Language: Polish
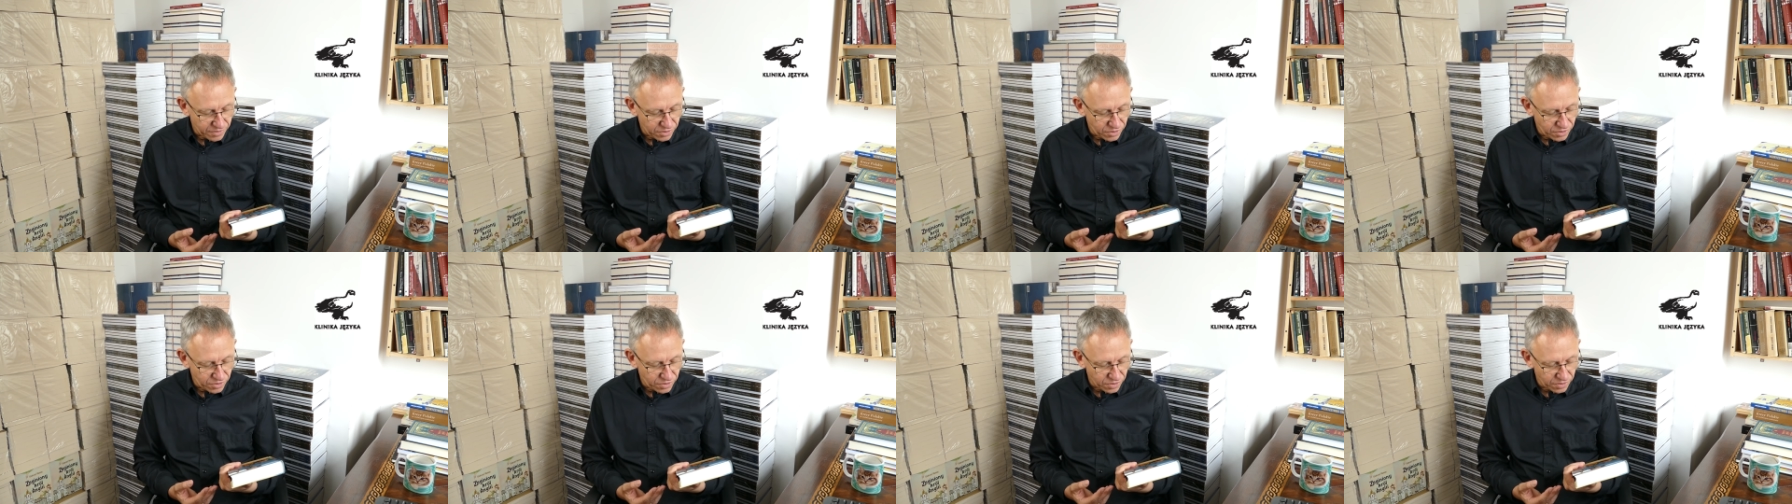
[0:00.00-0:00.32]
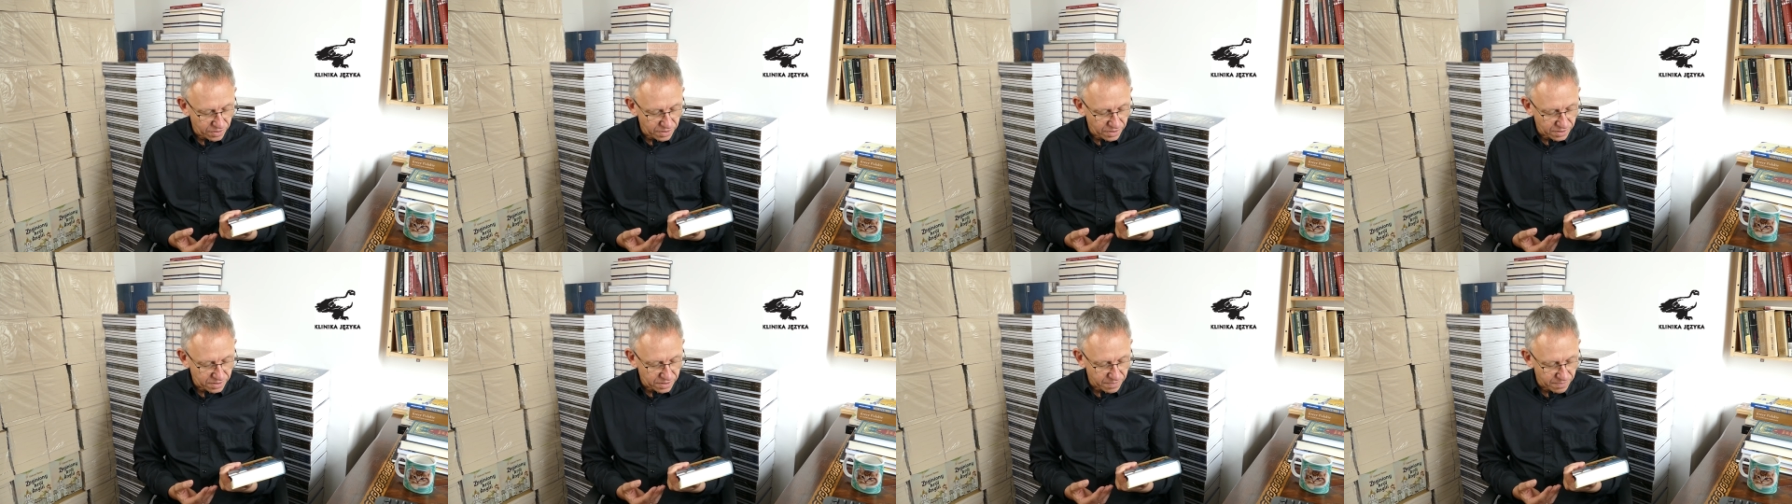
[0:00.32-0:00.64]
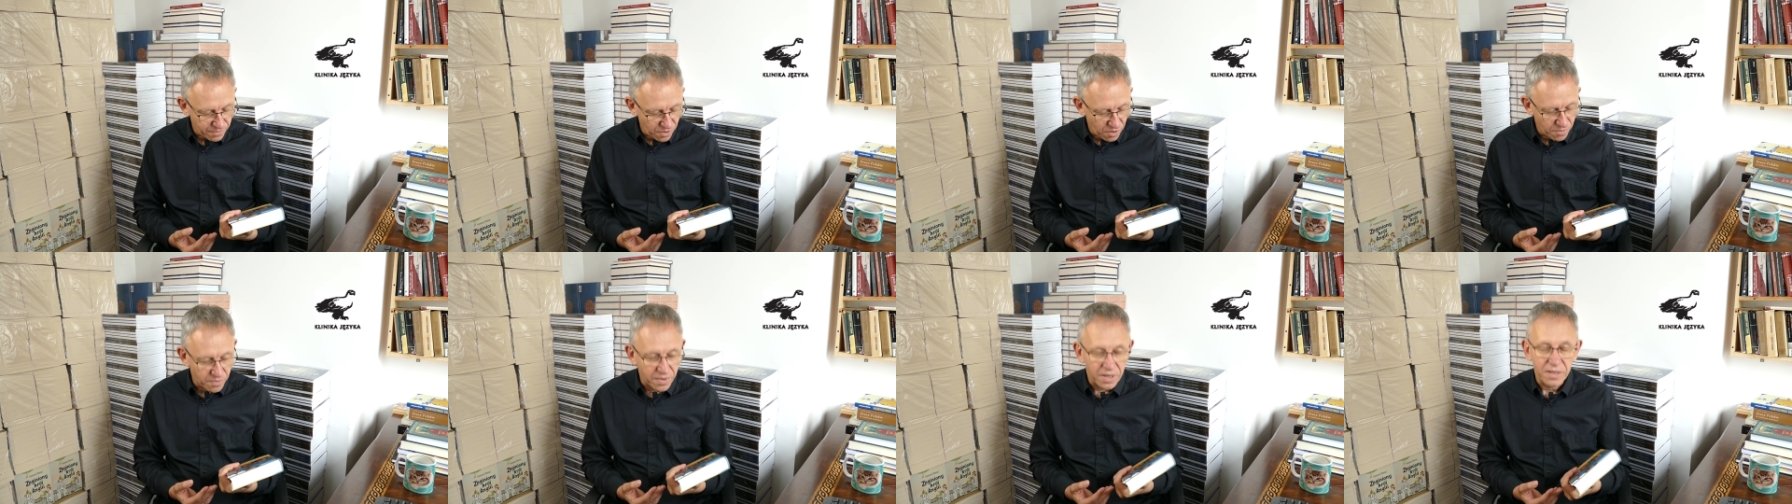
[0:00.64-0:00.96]
to jest
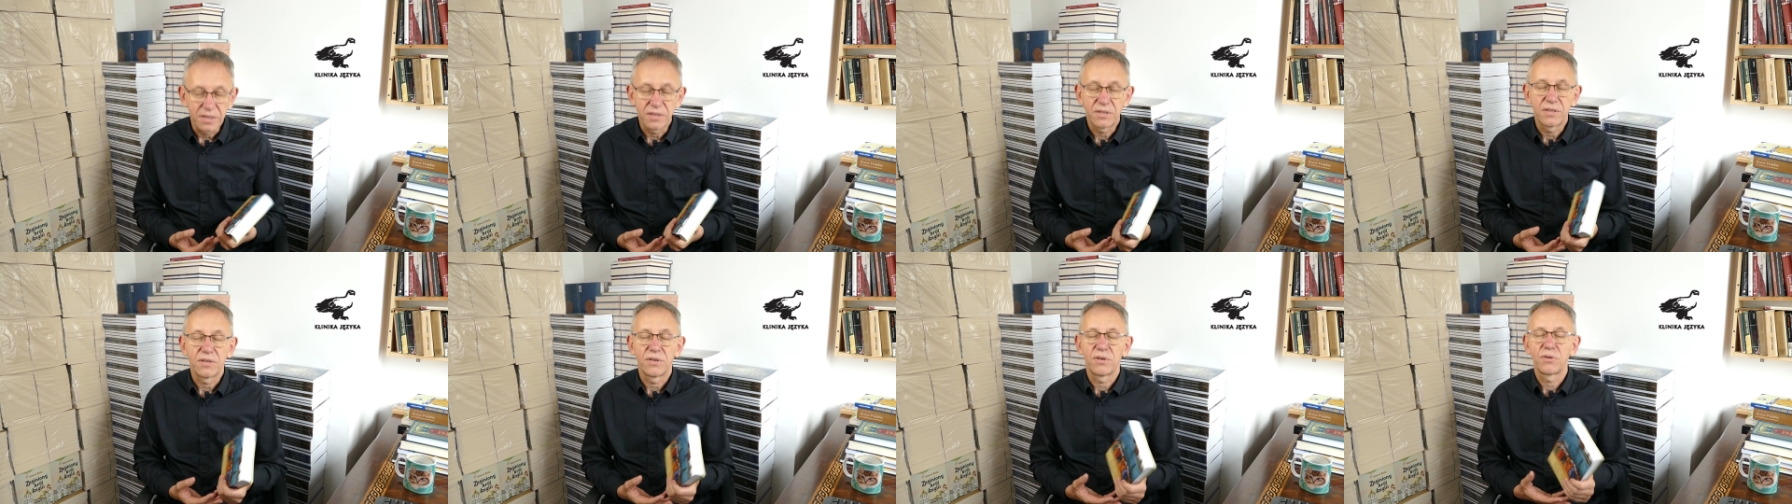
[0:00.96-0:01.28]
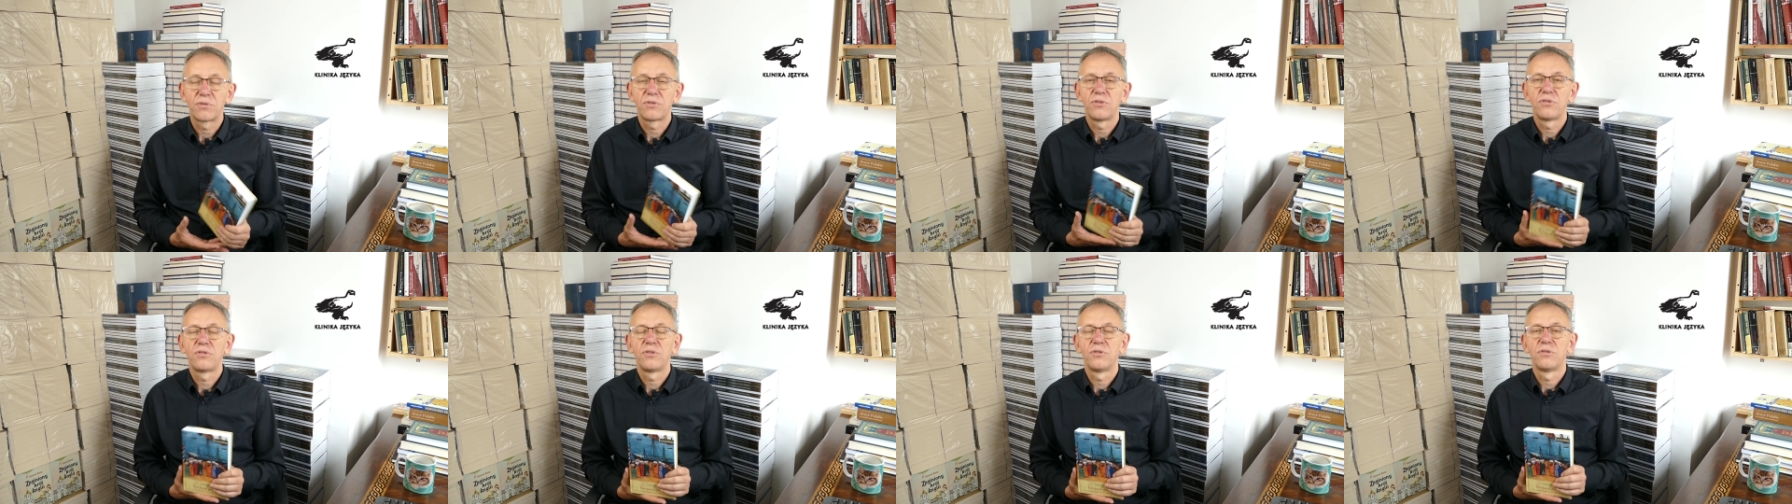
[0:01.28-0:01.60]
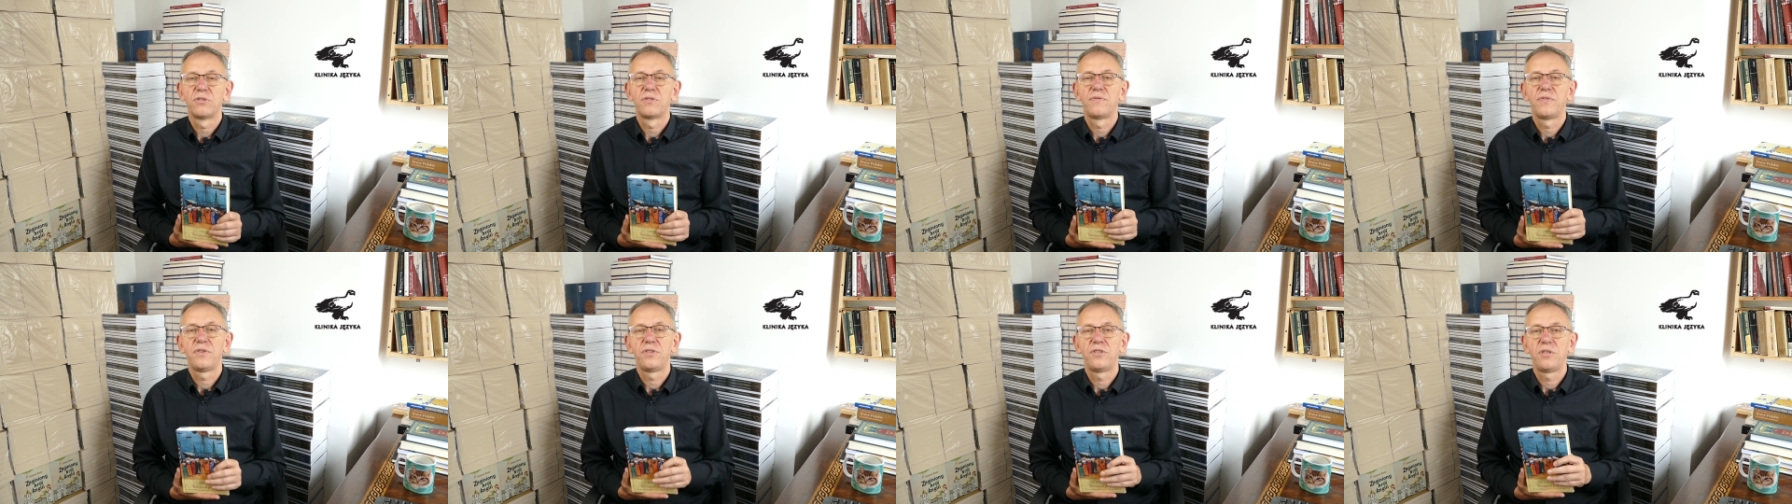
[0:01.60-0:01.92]
moment, rok
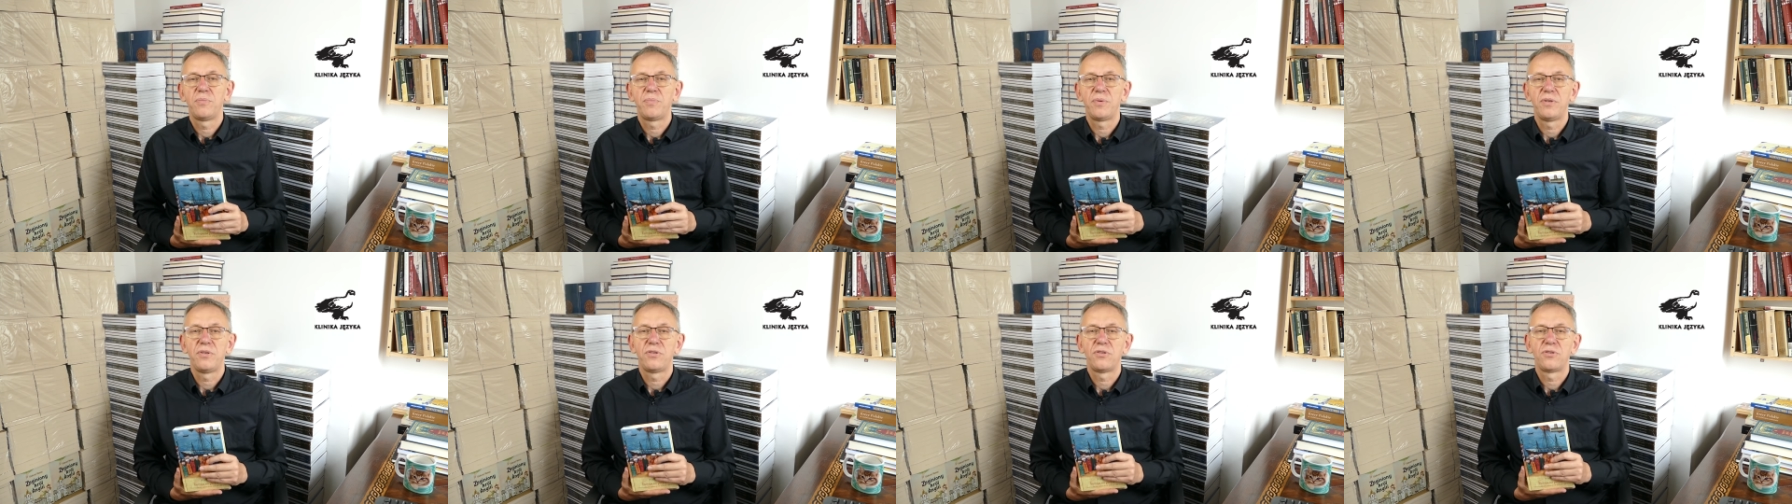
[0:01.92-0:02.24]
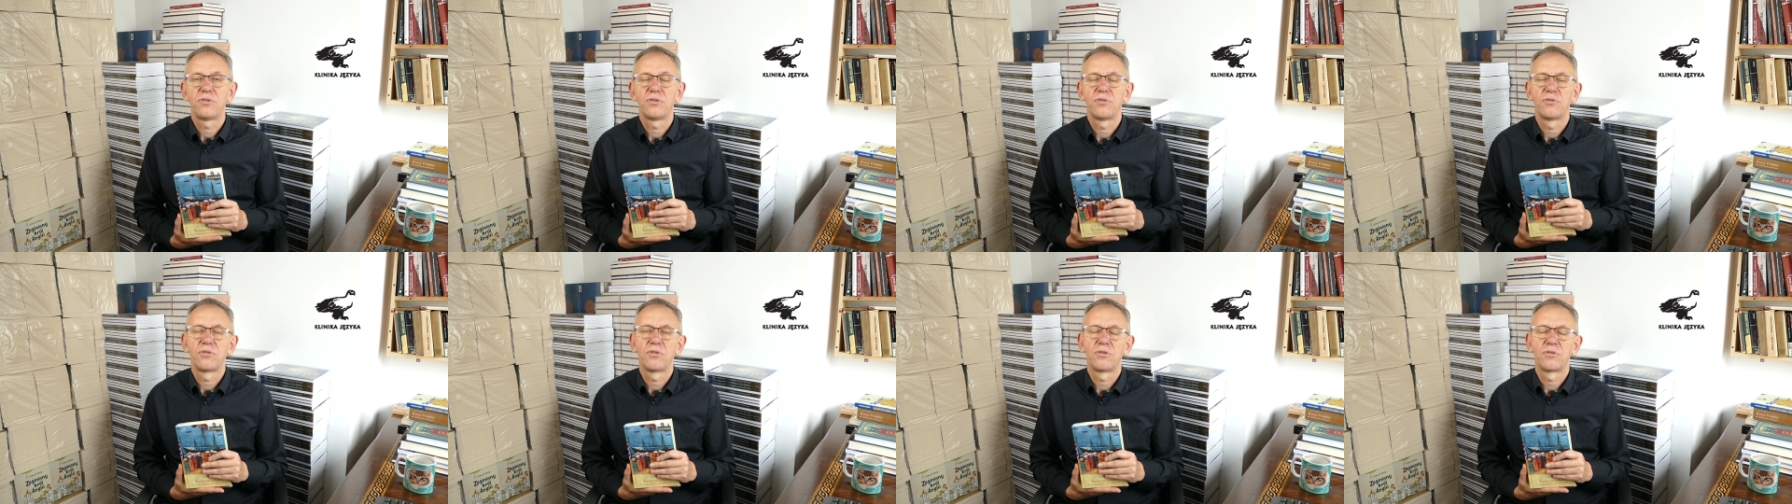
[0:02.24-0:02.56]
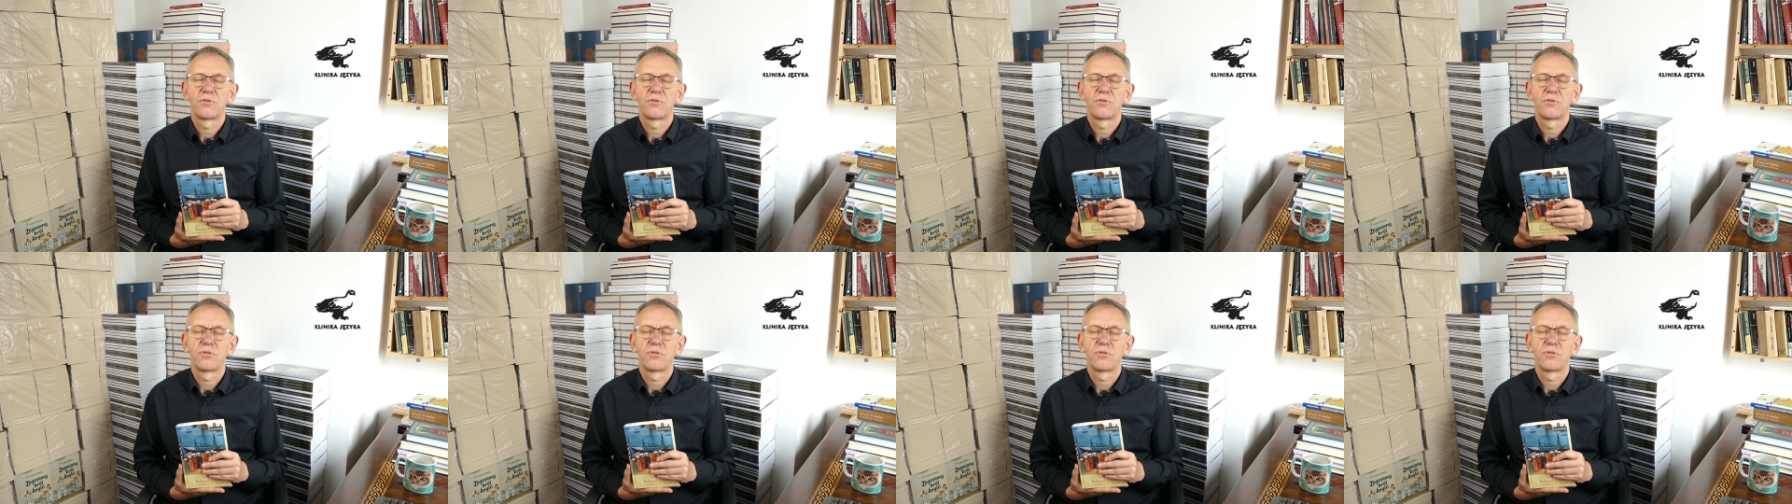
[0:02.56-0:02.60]
1250,